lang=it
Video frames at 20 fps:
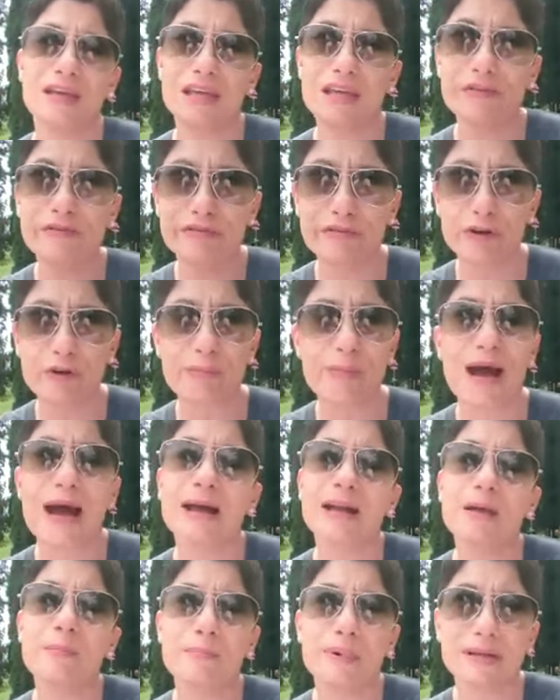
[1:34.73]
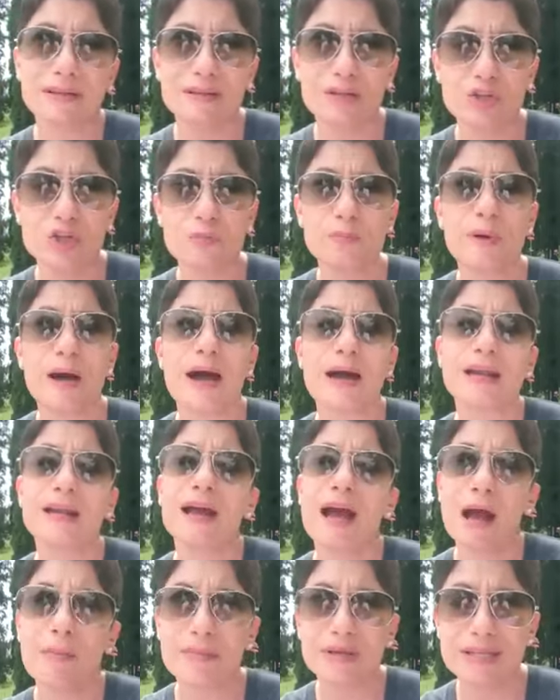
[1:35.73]
informare,
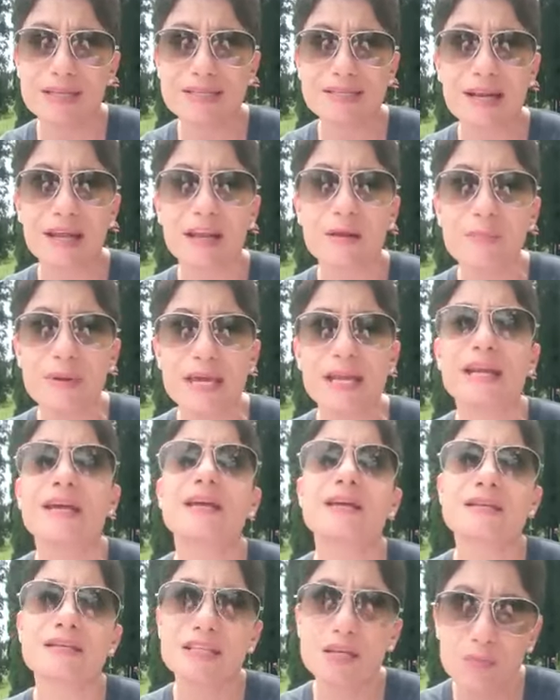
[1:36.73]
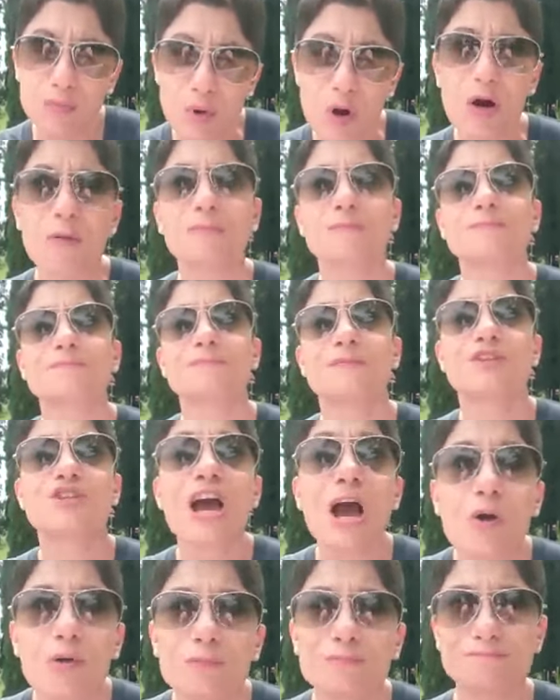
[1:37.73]
partecipare, amministrare bene si può.
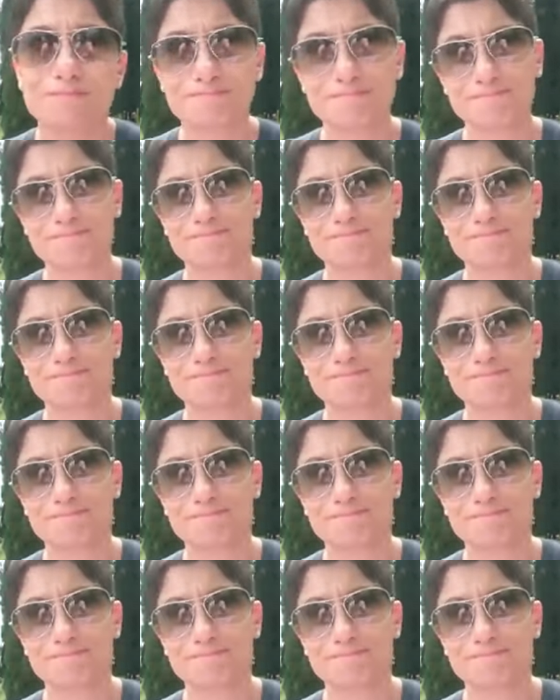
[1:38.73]
Ciao!